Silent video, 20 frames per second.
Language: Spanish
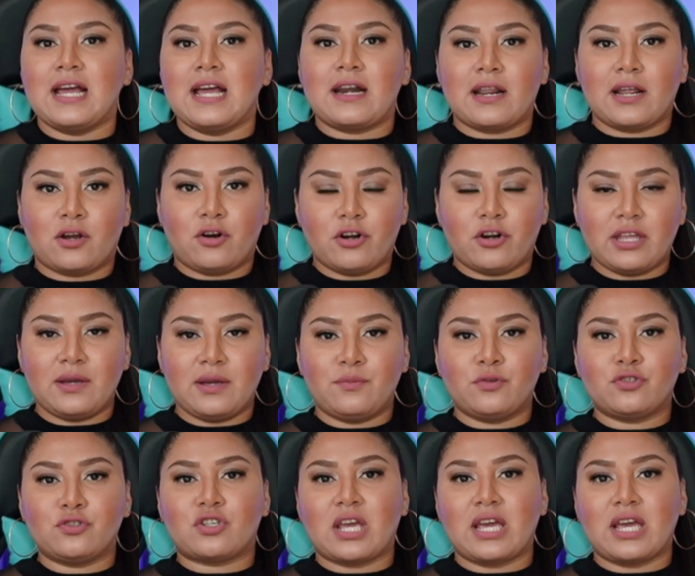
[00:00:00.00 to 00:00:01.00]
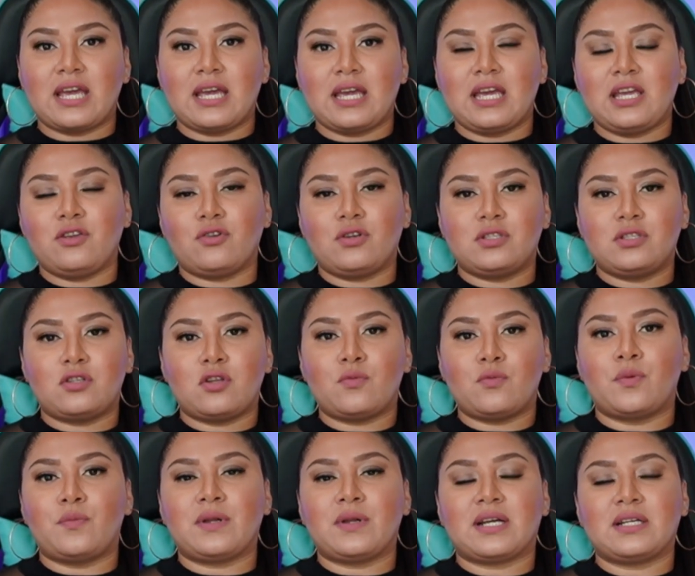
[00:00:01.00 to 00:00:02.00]
Recordemos que ellos hicieron
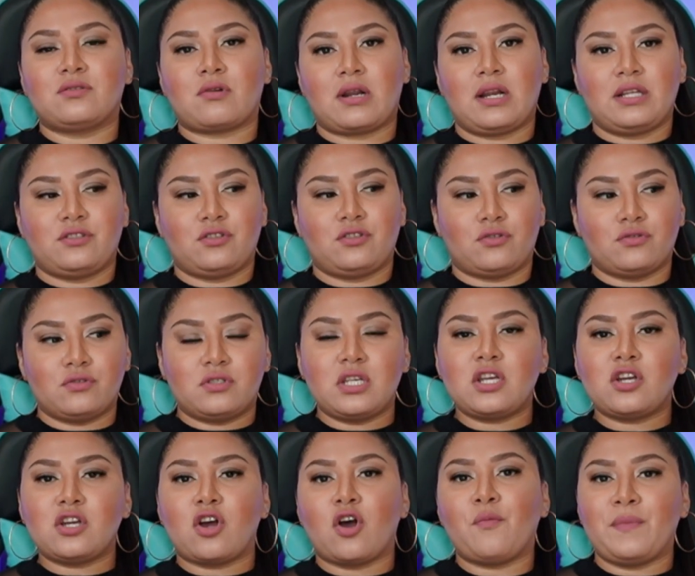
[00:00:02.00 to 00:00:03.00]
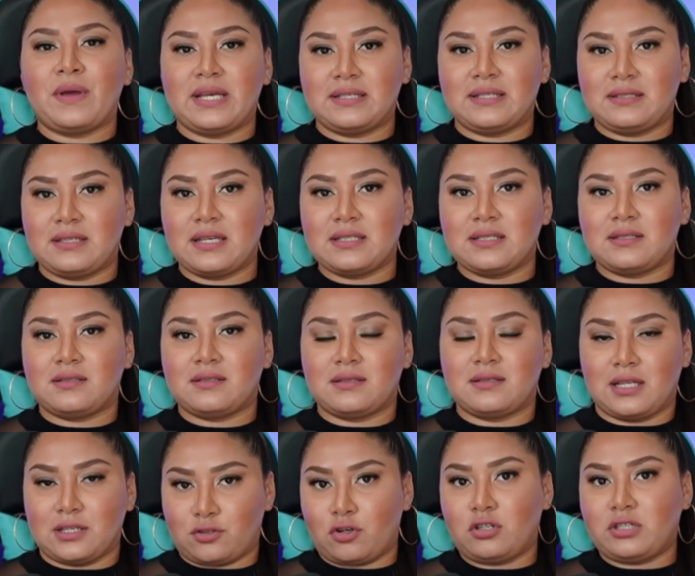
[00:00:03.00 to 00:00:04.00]
pública su relación cinco meses
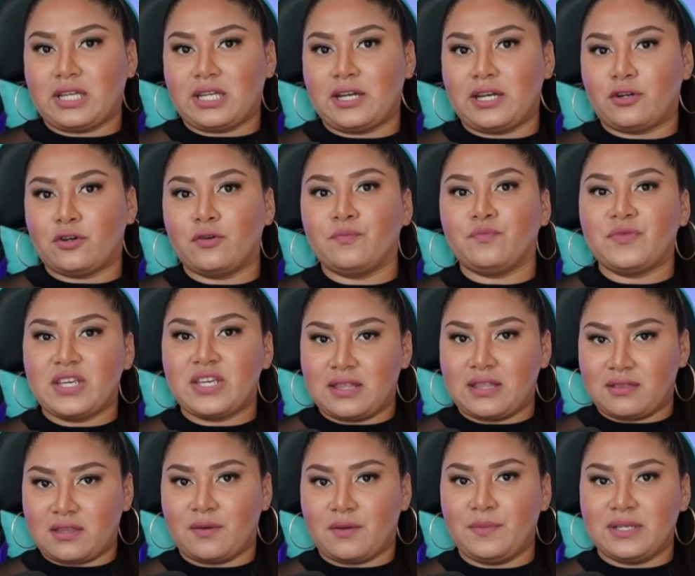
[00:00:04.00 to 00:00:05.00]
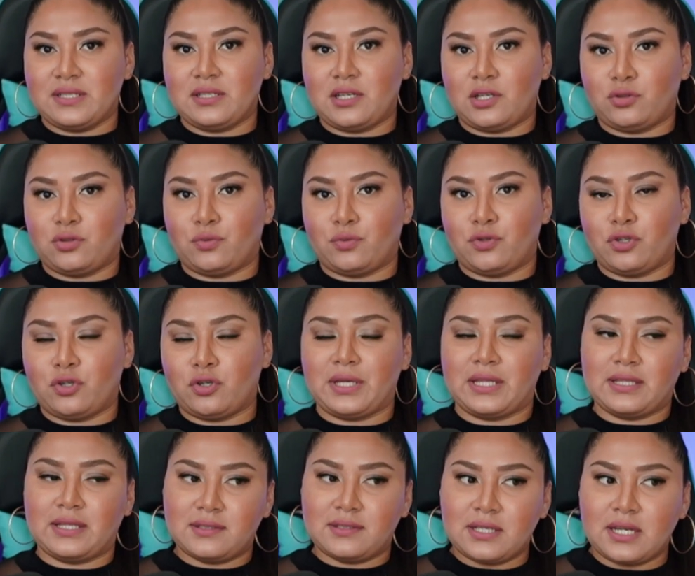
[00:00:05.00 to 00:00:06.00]
de soltero y en tres meses ya tuvo novia,
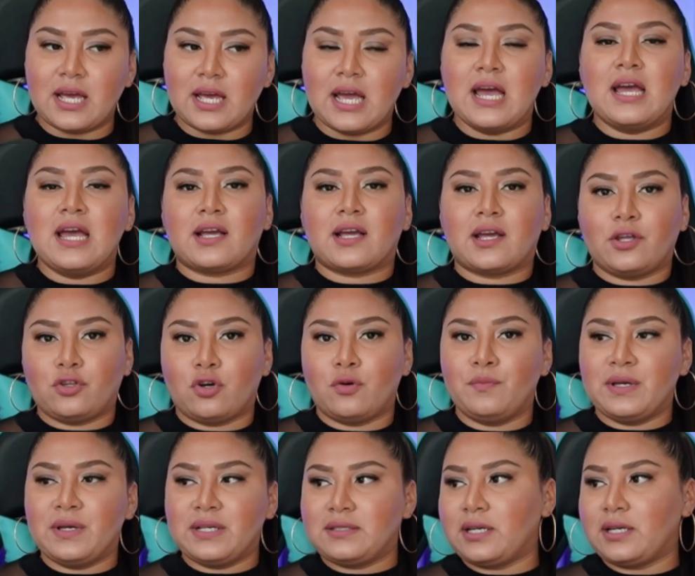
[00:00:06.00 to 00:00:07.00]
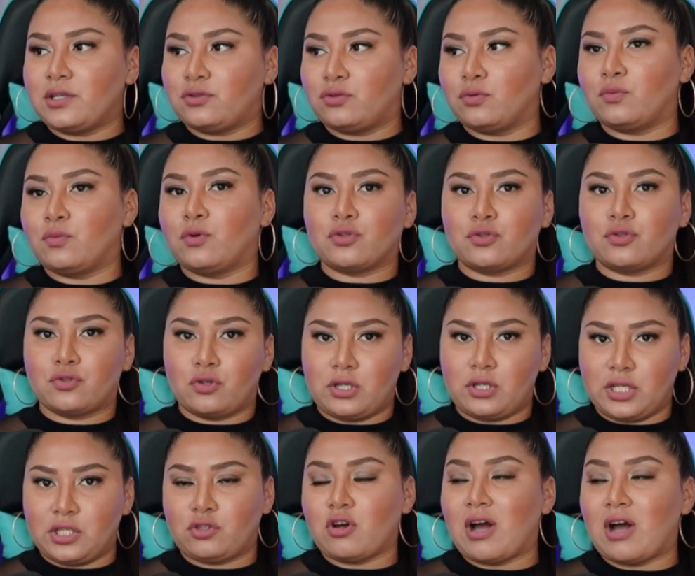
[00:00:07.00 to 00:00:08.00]
es decir, que dos meses estuvo
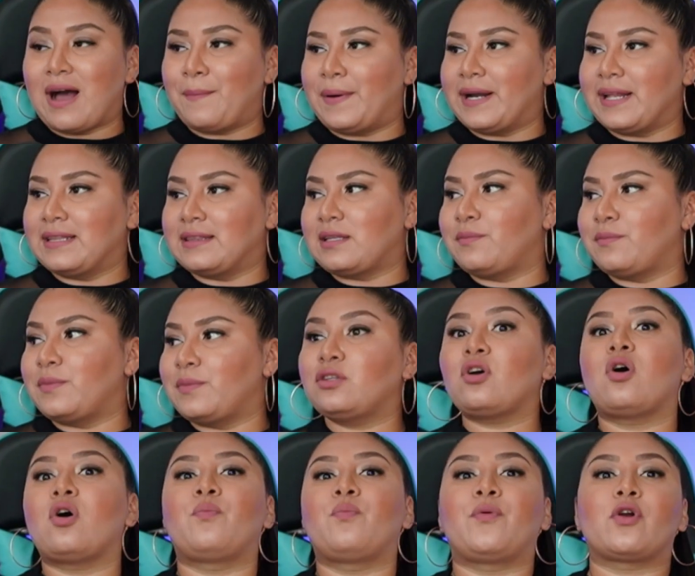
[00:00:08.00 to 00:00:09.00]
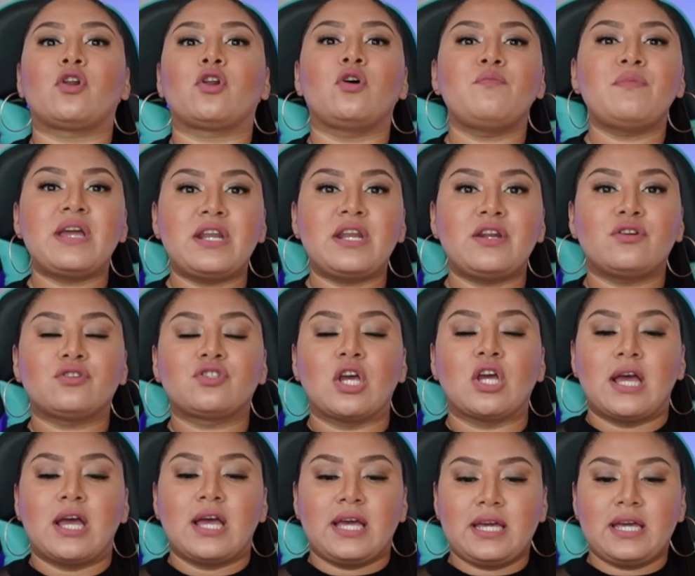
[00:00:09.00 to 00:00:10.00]
solito aparentemente, o por lo menos
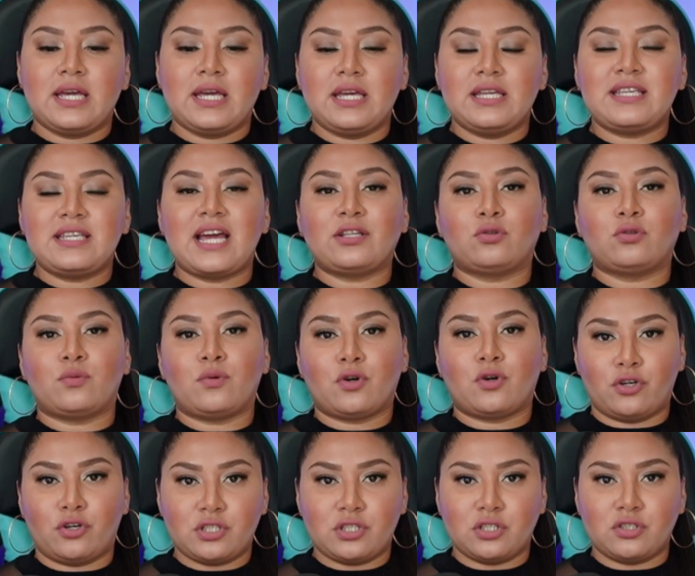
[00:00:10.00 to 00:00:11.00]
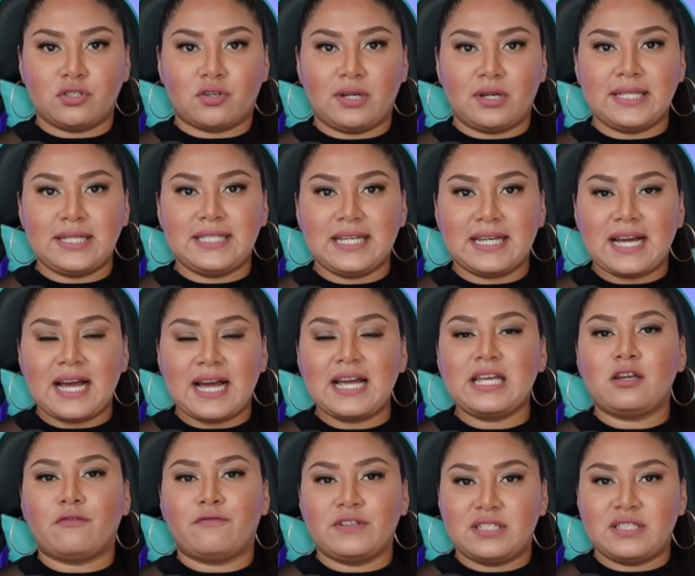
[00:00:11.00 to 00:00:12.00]
eh, ya estuvo conociéndose con la chica
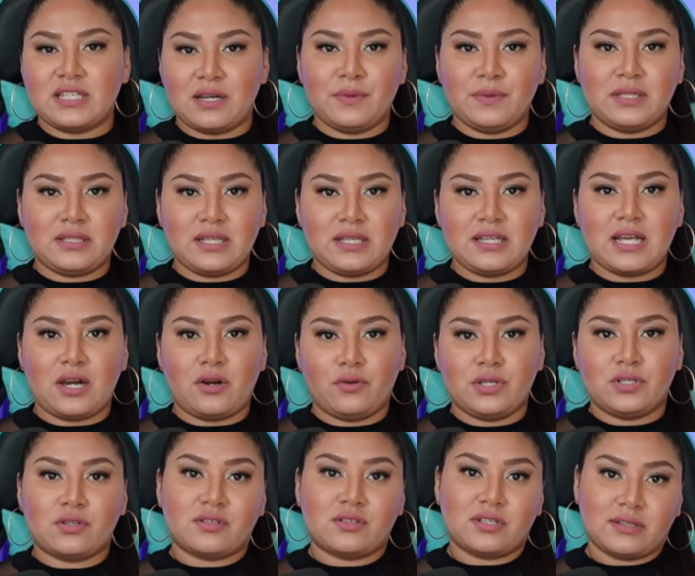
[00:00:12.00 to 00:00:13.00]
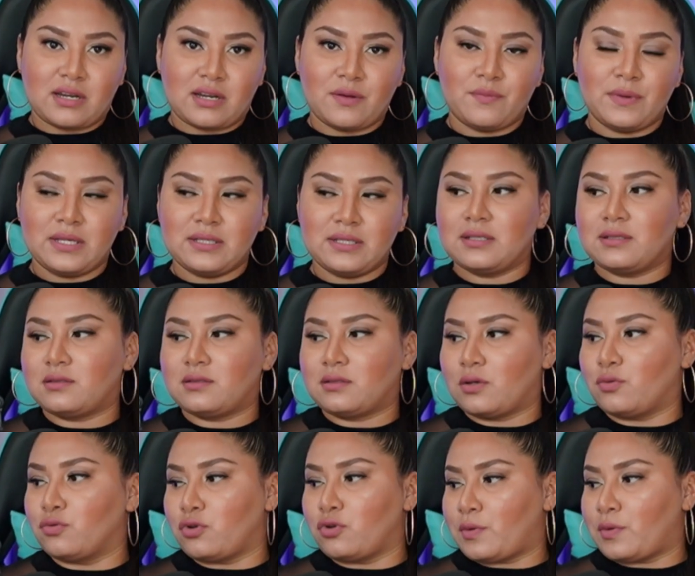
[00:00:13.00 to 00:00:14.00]
y oficialmente ya lo hizo hace tres meses
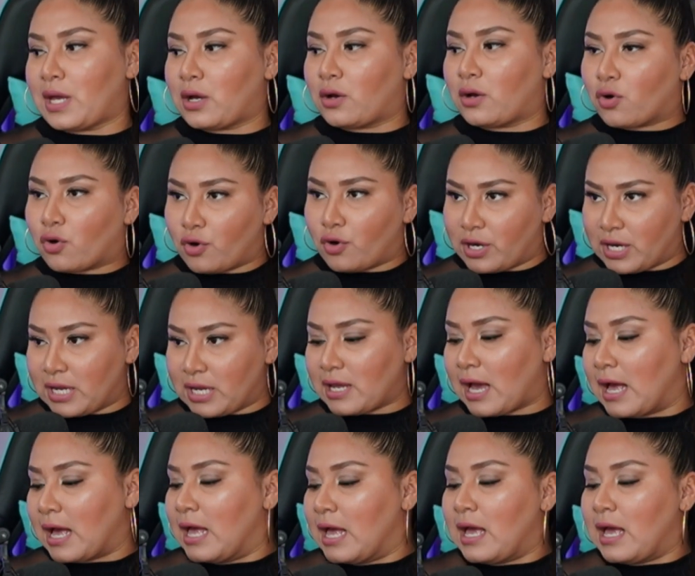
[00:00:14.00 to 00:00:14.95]
un noviazgo con ella.